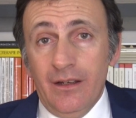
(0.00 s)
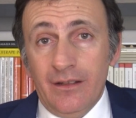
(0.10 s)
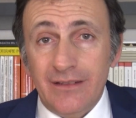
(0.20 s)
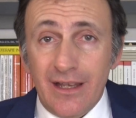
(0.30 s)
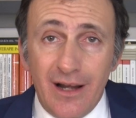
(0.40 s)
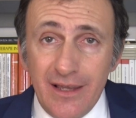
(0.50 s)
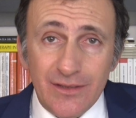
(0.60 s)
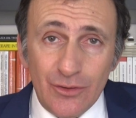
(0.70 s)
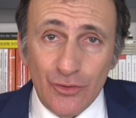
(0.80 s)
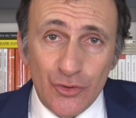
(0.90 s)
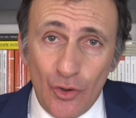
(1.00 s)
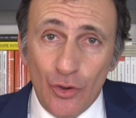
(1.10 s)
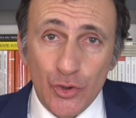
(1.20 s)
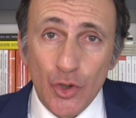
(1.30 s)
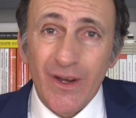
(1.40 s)
Del resto,
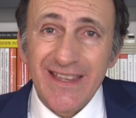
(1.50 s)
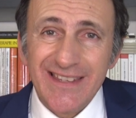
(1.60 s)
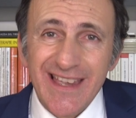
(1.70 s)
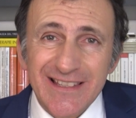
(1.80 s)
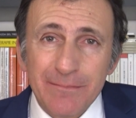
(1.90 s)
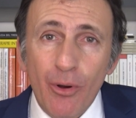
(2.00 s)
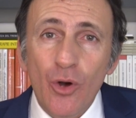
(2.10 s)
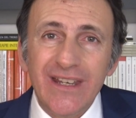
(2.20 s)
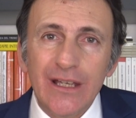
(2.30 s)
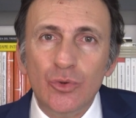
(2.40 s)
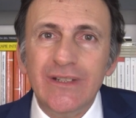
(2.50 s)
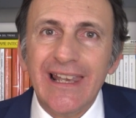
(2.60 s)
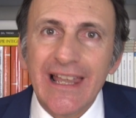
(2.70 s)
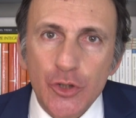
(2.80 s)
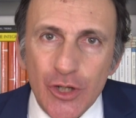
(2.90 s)
solo ciò che si espone ad una
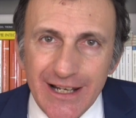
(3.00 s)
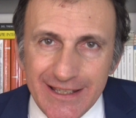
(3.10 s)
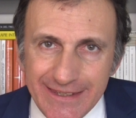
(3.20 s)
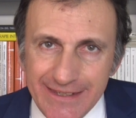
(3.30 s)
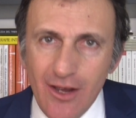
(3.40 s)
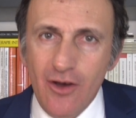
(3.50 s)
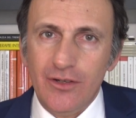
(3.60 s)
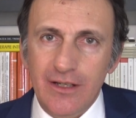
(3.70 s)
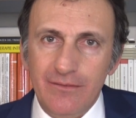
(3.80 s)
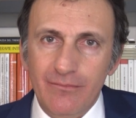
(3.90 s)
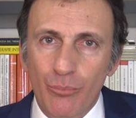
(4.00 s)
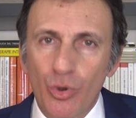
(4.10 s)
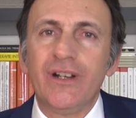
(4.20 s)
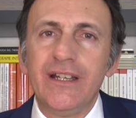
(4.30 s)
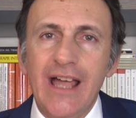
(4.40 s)
lacerazione
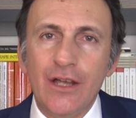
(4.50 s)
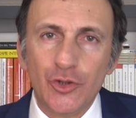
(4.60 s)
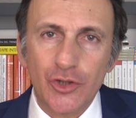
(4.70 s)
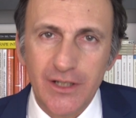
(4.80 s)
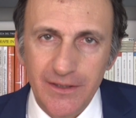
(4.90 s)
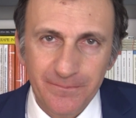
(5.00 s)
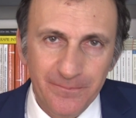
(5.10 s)
può rinascere.